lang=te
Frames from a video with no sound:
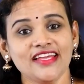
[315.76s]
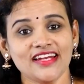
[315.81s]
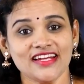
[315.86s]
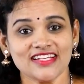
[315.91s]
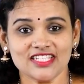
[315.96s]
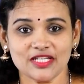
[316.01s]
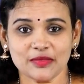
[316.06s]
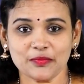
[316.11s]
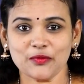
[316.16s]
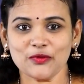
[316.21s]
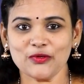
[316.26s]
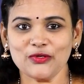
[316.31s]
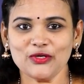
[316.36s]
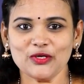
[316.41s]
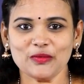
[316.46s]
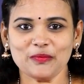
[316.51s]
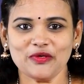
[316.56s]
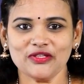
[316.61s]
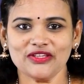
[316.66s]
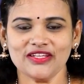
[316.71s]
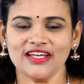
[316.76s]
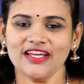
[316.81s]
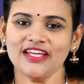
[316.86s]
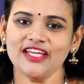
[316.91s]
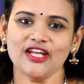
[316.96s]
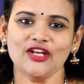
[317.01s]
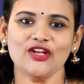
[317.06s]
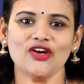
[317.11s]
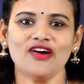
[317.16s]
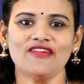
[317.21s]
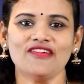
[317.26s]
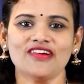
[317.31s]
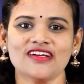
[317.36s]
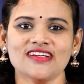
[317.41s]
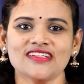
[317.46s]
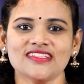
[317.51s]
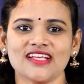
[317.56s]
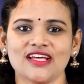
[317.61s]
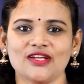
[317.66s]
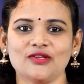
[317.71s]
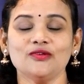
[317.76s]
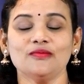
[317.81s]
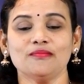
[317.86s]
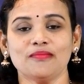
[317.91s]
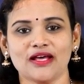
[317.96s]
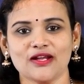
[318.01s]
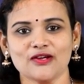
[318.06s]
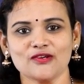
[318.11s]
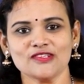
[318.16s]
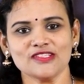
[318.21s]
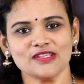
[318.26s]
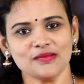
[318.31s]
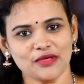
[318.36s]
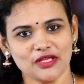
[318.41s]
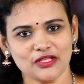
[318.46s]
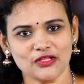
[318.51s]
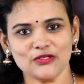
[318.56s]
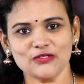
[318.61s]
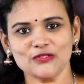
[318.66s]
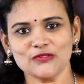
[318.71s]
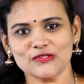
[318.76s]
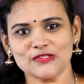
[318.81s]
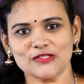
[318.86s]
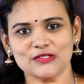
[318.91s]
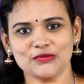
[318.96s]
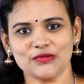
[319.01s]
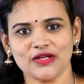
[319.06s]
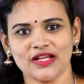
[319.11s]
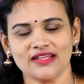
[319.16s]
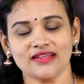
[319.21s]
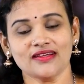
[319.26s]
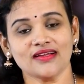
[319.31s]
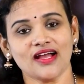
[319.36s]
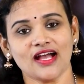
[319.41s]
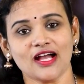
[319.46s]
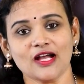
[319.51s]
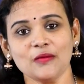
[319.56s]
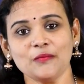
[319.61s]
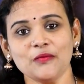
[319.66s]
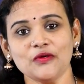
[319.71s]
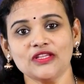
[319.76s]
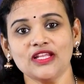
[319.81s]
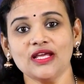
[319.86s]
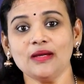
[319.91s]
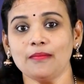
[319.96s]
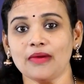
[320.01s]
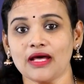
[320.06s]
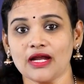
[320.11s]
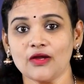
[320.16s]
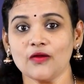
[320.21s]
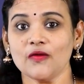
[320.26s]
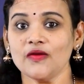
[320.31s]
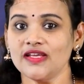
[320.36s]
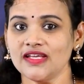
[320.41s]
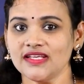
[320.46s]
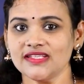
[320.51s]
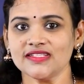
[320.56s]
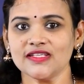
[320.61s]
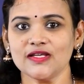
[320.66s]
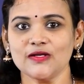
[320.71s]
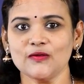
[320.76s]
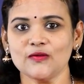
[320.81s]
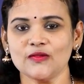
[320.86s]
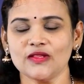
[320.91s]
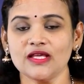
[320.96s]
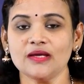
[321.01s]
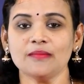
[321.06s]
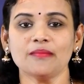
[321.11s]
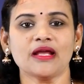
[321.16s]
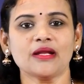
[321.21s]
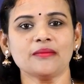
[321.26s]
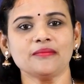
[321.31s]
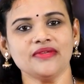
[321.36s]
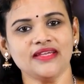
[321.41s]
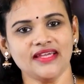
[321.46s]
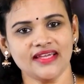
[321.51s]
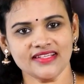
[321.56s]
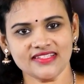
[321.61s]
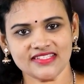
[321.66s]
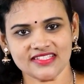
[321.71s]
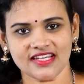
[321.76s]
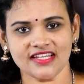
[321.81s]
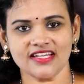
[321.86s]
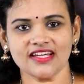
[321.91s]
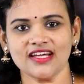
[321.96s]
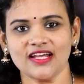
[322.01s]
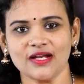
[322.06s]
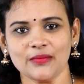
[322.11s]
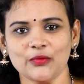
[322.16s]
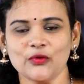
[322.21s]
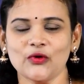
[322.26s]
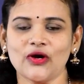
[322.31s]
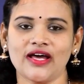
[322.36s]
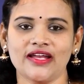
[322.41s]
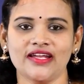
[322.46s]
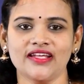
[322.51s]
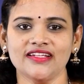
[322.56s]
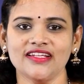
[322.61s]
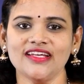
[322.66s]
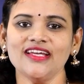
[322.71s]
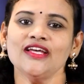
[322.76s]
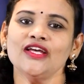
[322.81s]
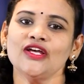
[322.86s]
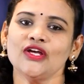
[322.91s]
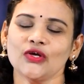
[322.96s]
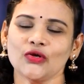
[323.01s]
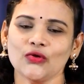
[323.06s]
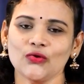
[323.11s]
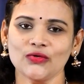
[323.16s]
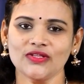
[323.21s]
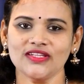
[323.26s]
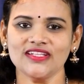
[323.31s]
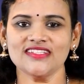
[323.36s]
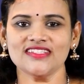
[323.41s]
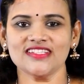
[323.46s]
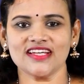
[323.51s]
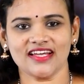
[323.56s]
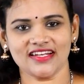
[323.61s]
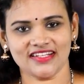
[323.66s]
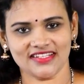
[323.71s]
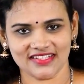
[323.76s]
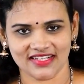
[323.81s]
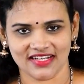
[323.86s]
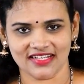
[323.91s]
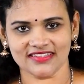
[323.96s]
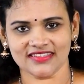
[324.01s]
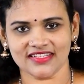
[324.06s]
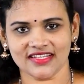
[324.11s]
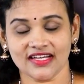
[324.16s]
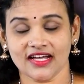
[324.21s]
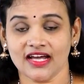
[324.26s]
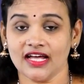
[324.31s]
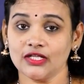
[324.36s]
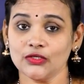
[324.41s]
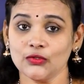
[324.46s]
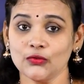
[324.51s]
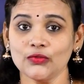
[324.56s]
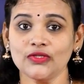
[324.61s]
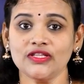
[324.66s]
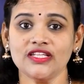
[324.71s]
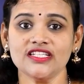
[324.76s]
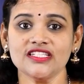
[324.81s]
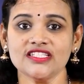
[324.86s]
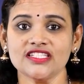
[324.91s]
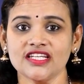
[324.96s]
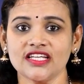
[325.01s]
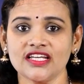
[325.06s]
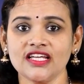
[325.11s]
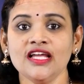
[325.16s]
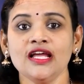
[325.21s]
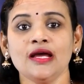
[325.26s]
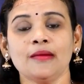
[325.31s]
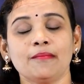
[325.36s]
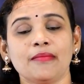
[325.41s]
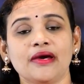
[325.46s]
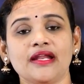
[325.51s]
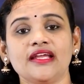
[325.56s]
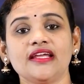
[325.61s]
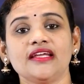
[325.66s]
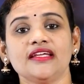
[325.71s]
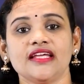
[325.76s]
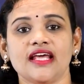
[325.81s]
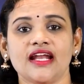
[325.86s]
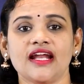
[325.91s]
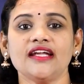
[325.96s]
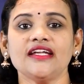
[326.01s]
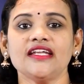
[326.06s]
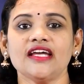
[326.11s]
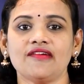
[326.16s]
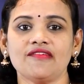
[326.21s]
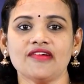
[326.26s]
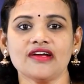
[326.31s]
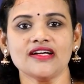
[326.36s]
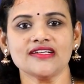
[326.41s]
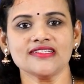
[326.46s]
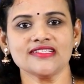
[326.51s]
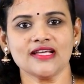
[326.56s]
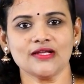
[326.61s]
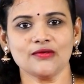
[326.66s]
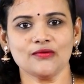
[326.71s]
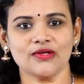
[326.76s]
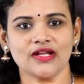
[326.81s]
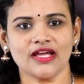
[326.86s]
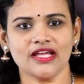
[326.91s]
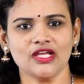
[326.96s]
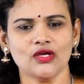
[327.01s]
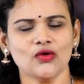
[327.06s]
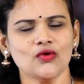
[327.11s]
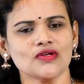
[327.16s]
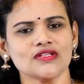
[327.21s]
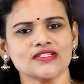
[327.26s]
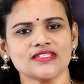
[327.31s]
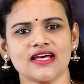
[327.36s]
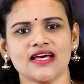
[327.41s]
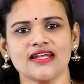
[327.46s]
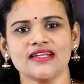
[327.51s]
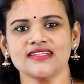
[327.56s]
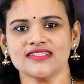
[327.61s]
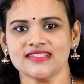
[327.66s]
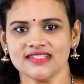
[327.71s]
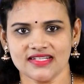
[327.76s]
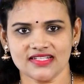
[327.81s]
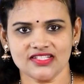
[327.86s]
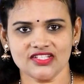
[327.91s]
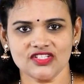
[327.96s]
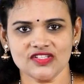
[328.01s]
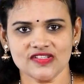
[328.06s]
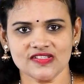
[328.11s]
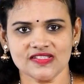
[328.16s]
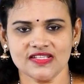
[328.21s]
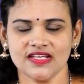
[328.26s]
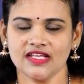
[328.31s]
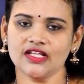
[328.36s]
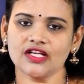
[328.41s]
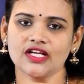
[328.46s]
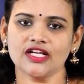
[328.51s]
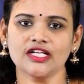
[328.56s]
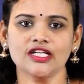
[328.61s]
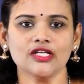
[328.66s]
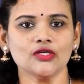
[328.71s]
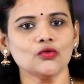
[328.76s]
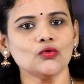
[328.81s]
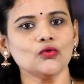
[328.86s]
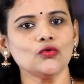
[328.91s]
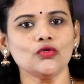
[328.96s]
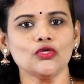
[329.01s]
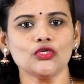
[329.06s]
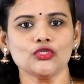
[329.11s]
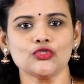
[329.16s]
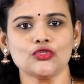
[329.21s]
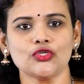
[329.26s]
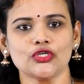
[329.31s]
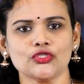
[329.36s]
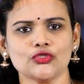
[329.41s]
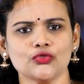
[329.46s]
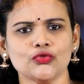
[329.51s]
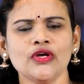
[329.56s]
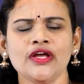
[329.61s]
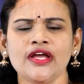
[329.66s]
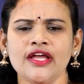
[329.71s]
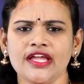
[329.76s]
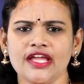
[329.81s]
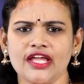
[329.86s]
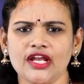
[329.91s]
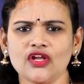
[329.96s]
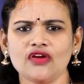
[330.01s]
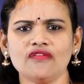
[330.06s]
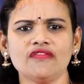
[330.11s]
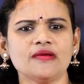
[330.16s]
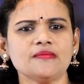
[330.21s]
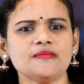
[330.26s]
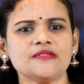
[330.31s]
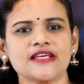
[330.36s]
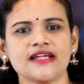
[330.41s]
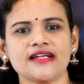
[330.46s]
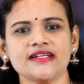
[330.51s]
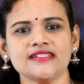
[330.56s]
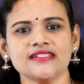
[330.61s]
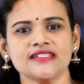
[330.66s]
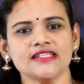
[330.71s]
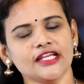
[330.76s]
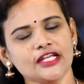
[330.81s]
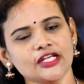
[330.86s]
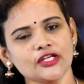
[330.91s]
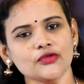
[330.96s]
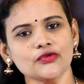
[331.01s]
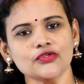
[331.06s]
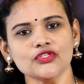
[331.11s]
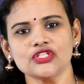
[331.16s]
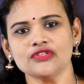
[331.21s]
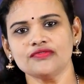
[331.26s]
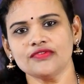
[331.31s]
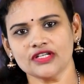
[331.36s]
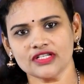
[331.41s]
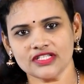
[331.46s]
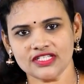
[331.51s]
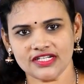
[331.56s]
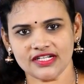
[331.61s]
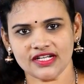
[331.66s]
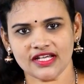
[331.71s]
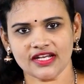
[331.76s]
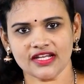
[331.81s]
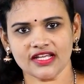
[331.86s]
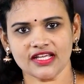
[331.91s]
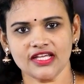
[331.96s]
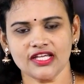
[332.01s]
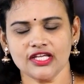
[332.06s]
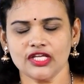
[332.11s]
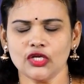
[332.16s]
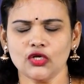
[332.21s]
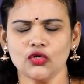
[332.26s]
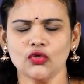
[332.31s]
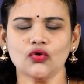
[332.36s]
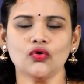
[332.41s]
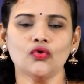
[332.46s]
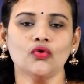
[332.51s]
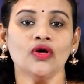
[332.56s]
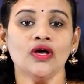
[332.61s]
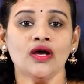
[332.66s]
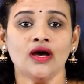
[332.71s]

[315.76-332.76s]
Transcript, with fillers: ఇలా చెప్పుకుంటూ పోతే ఎన్నో అవకాశాలు మన కోసం ఎదురు చూస్తూ ఉన్నాయి కాకపోతే మనలో ఏ స్కిల్ ఉంది మనం ఏం చేయగలము అనేది గుర్తించాలి అంతే అది గుర్తించి మరి ఎలాంటి అవకాశాలు ఉన్నాయి ఒకసారి సెర్చ్ చేసి చెప్పేసి ఎందుకంటే గూగుల్లో చూడొచ్చు ఎన్నో వెబ్సైట్స్ ఇంటి నుంచి వర్క్ చేయడానికి ఎన్నో